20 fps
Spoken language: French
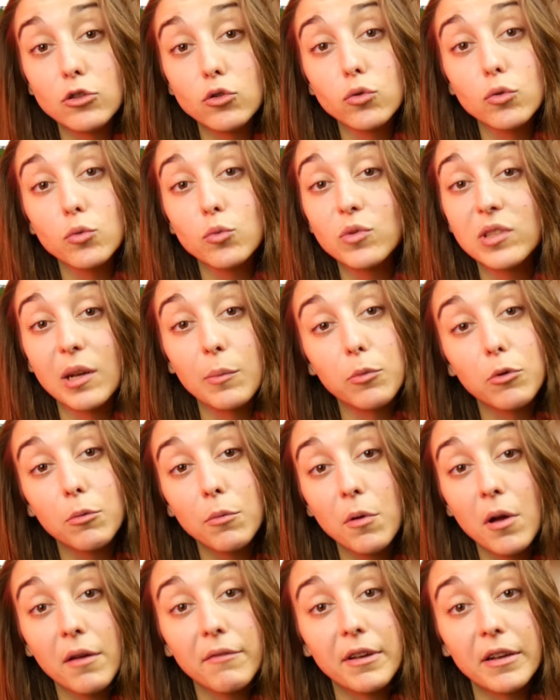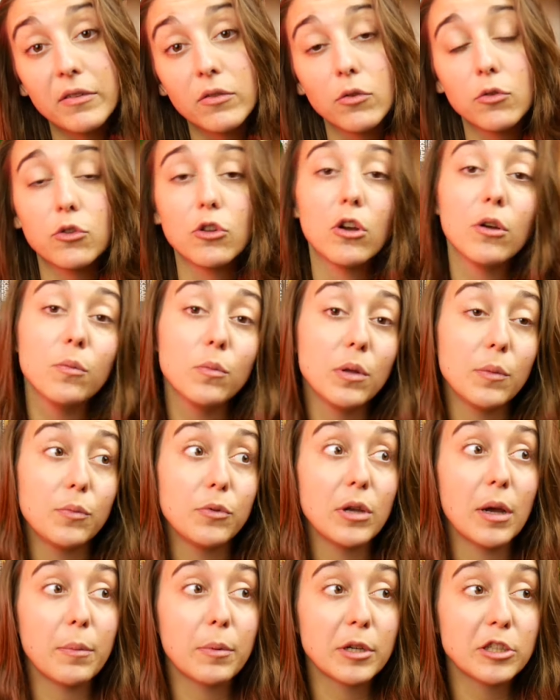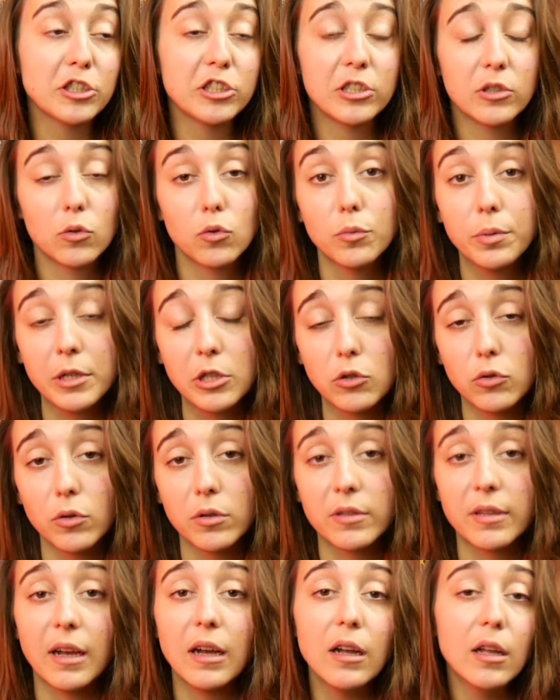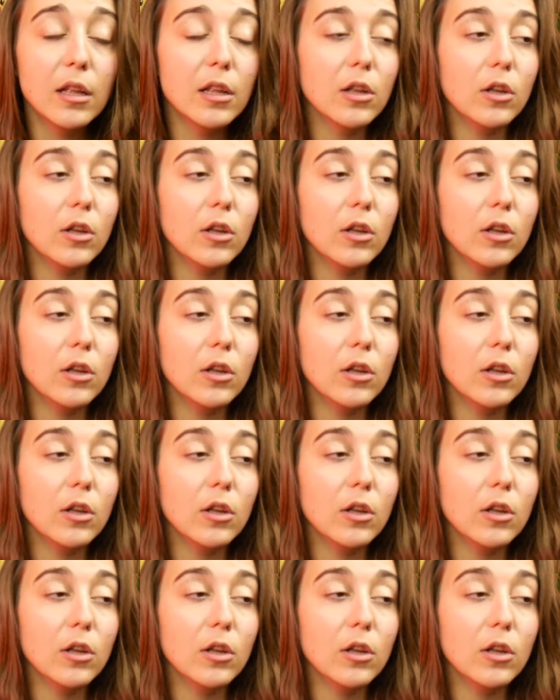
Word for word: jour tout simplement avec ce tome et puis après j'ai repris du retard.